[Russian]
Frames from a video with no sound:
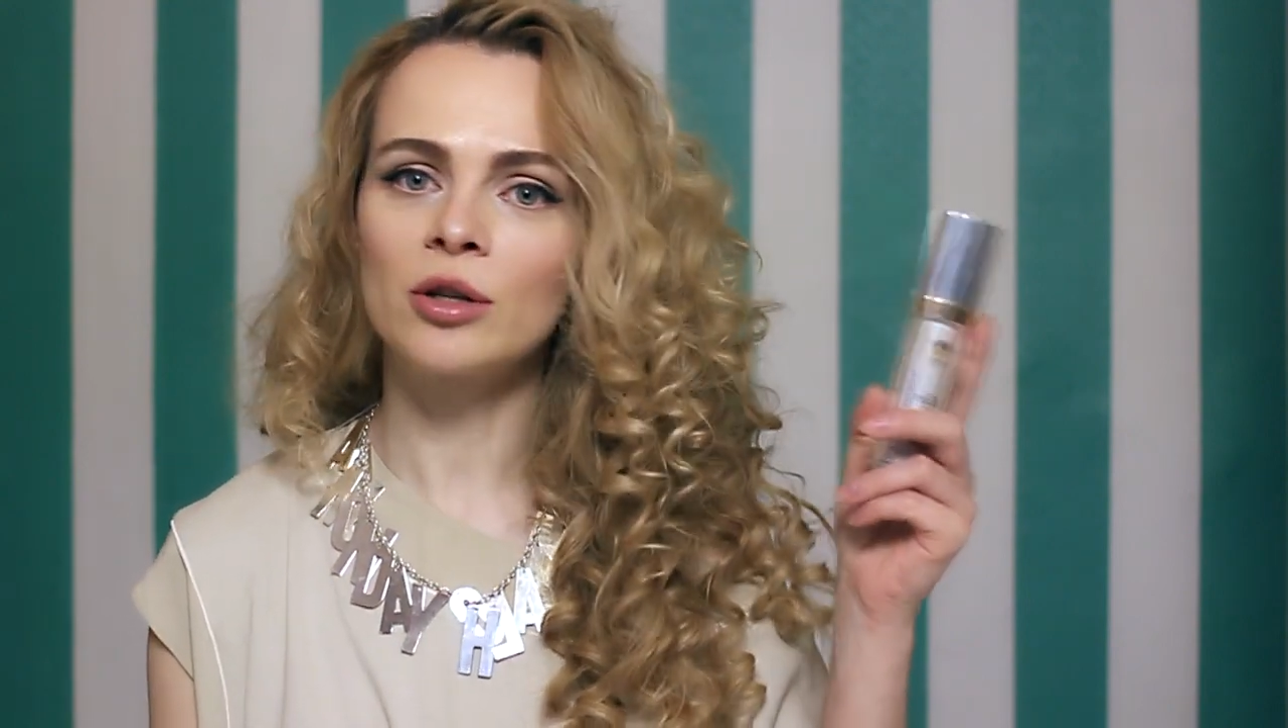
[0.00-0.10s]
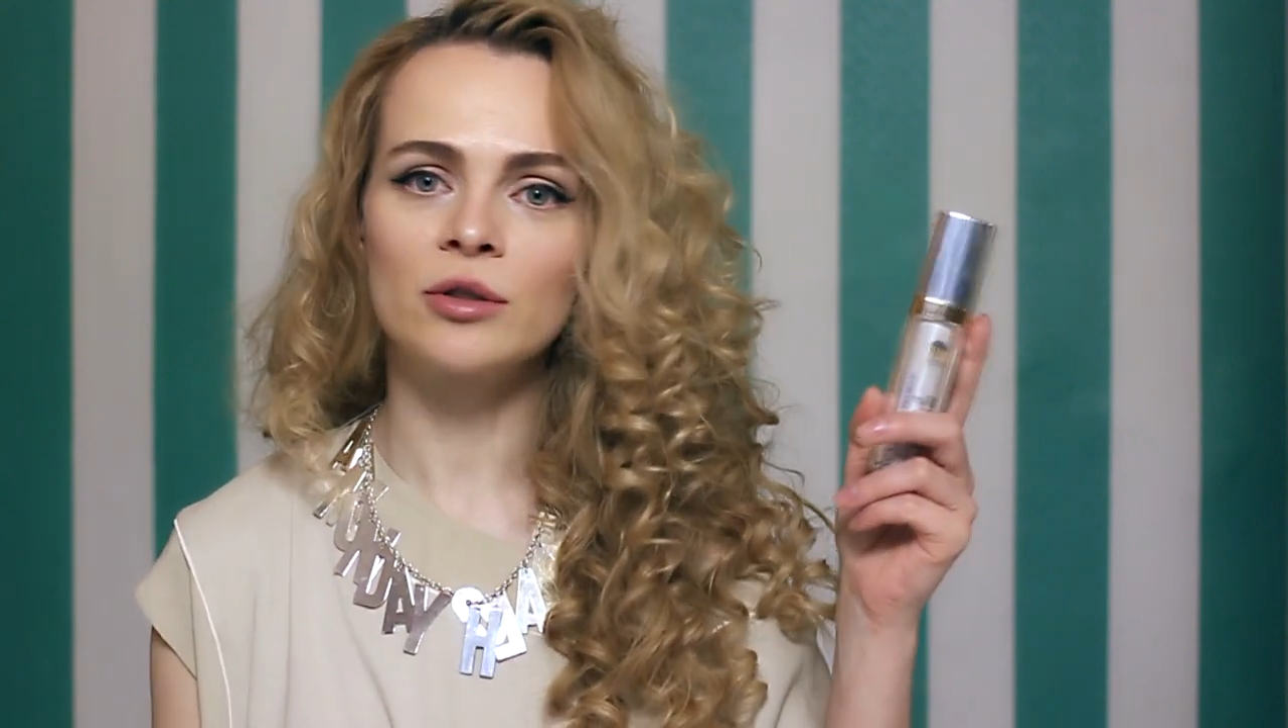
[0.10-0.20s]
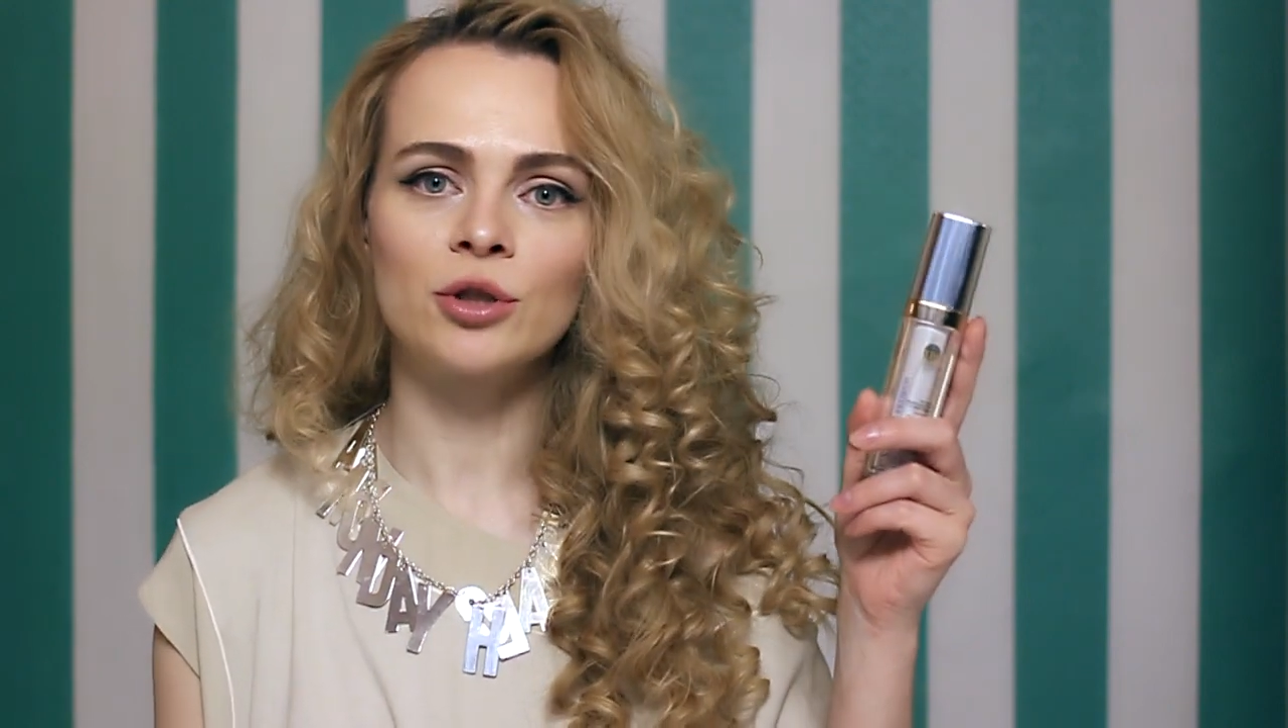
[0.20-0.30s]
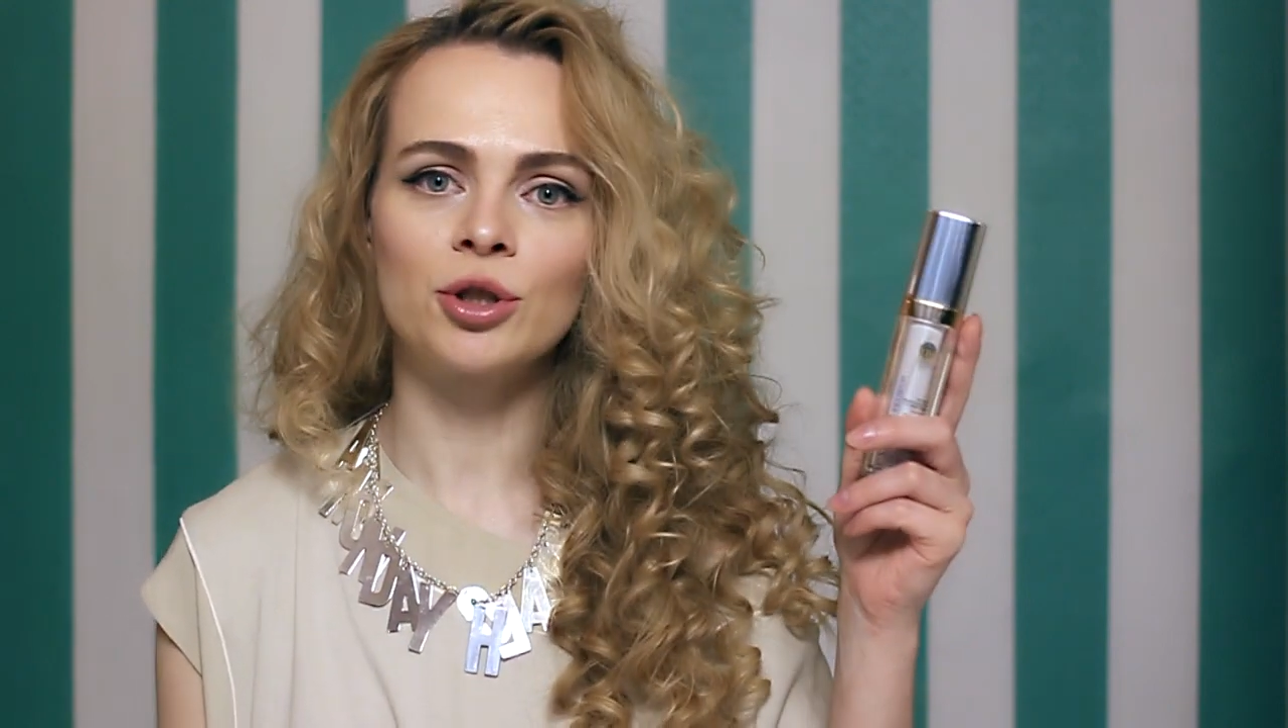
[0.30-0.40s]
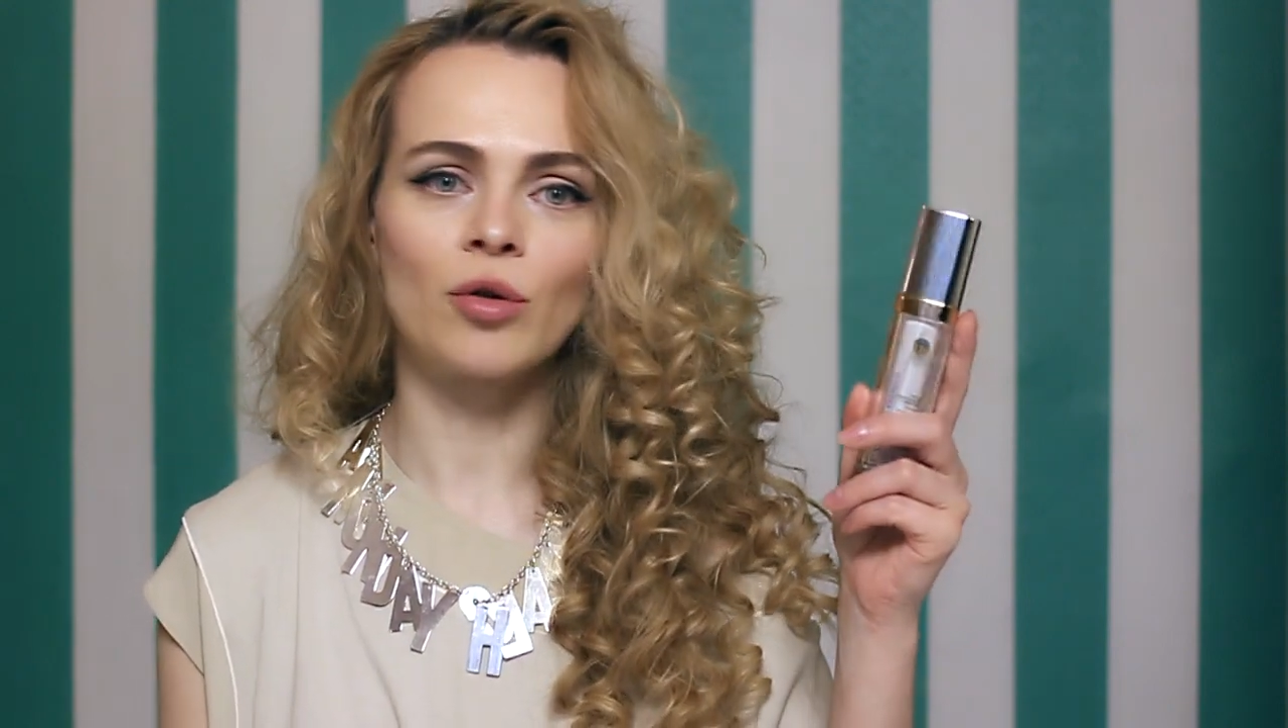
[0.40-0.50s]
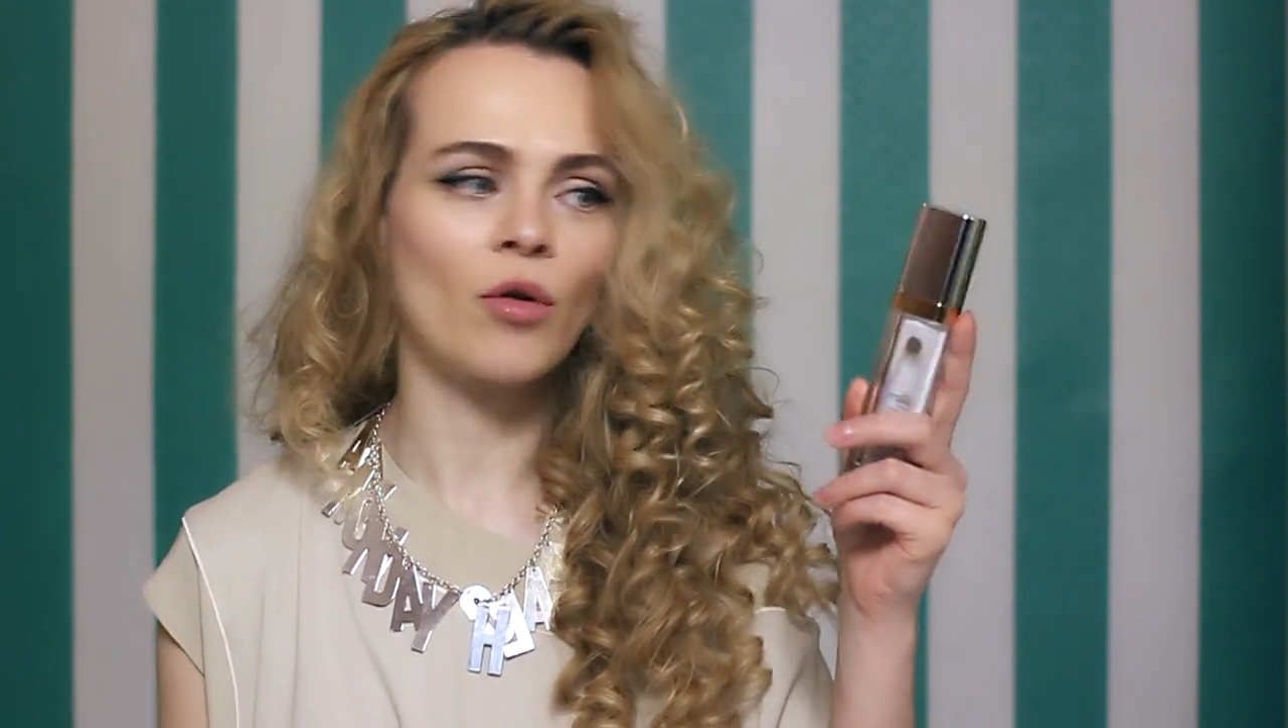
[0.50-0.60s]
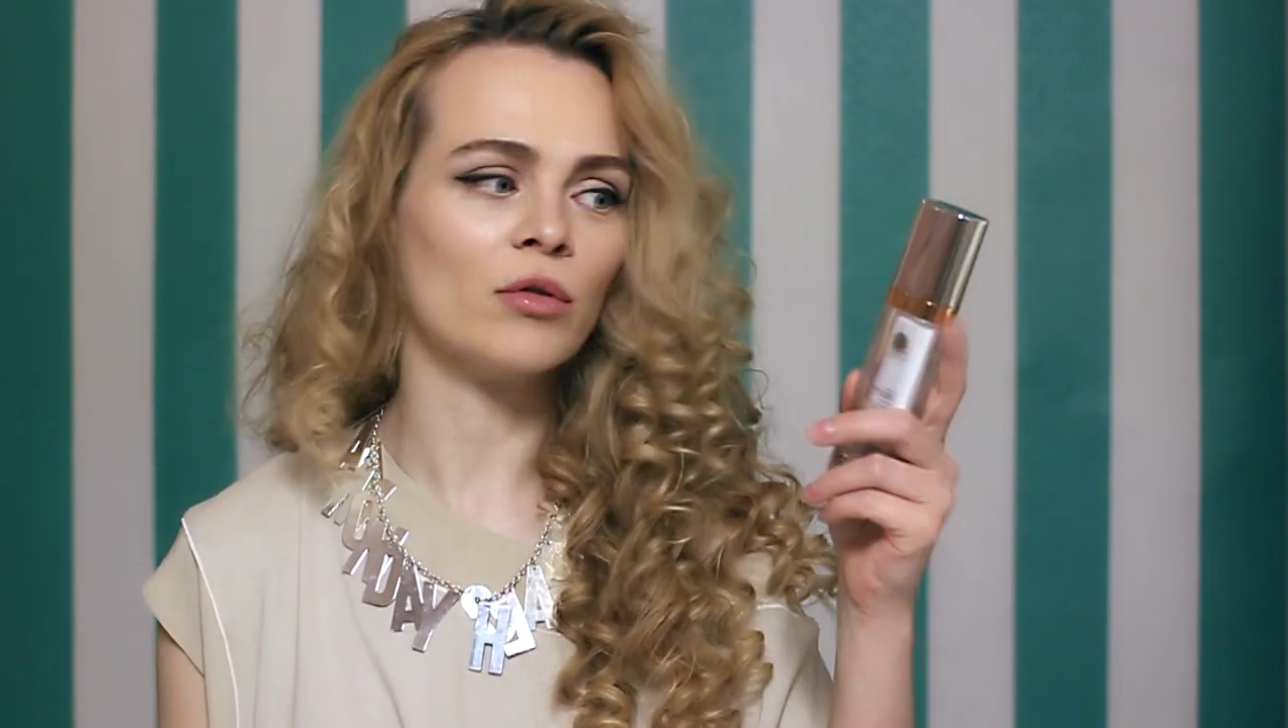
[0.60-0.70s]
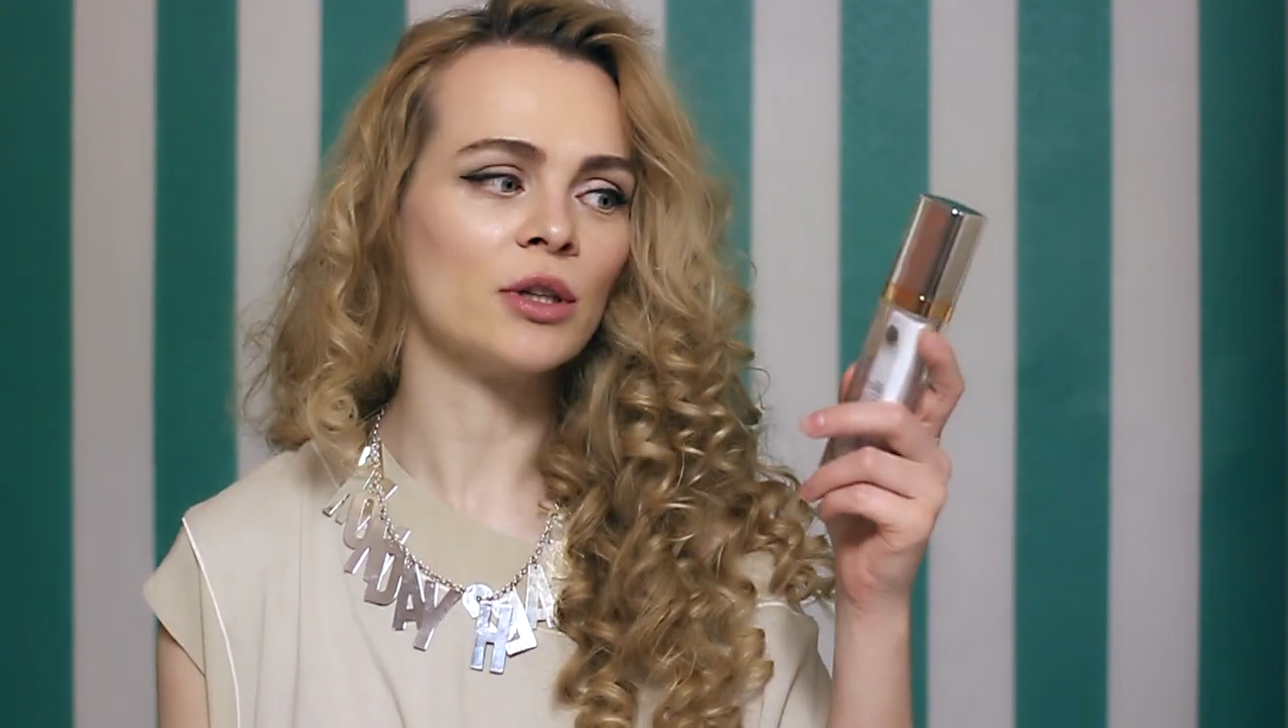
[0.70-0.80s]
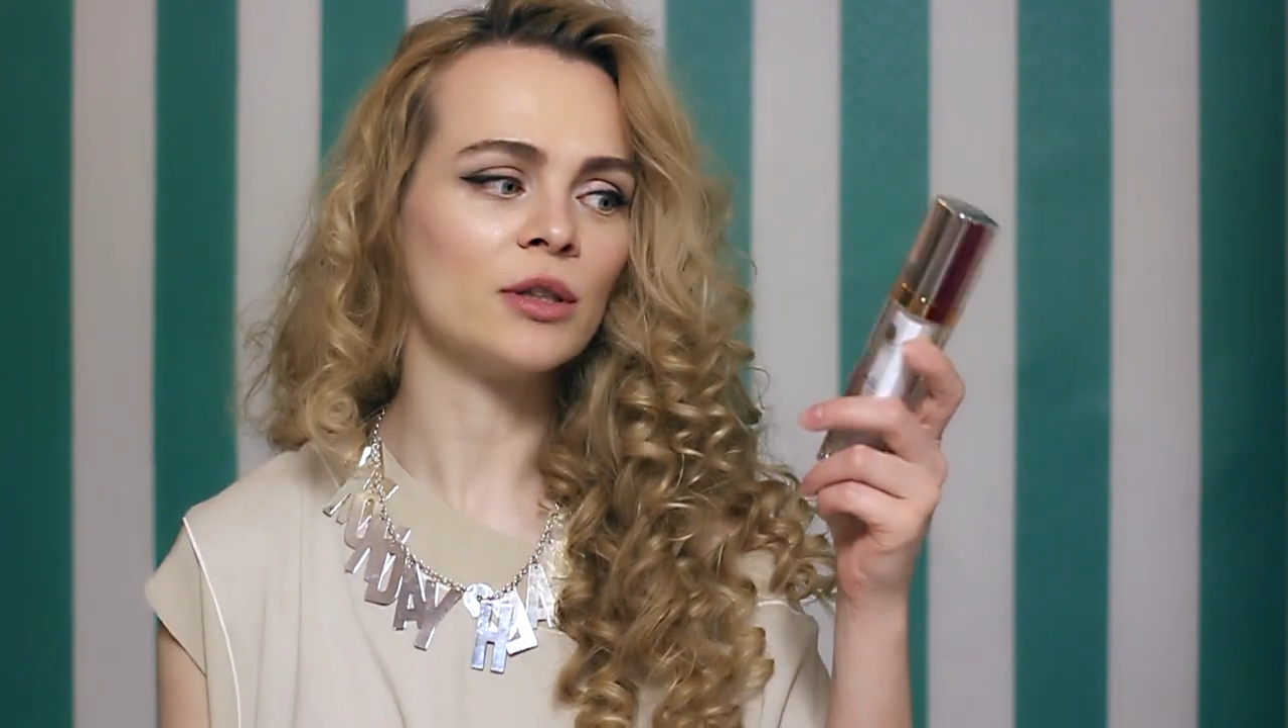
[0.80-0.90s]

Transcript: разочарована.